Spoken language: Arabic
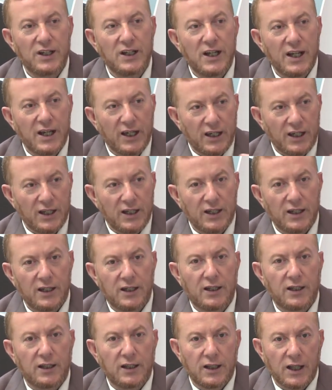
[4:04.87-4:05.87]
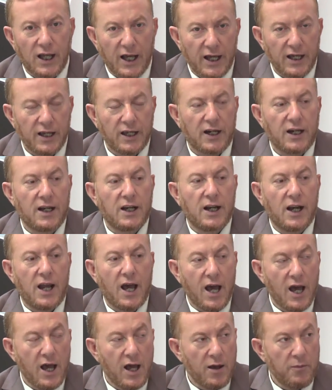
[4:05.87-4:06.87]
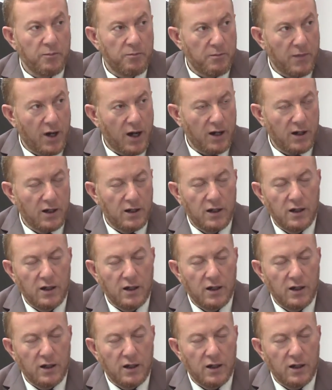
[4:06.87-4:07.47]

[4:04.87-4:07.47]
لكن الظاهرة العامة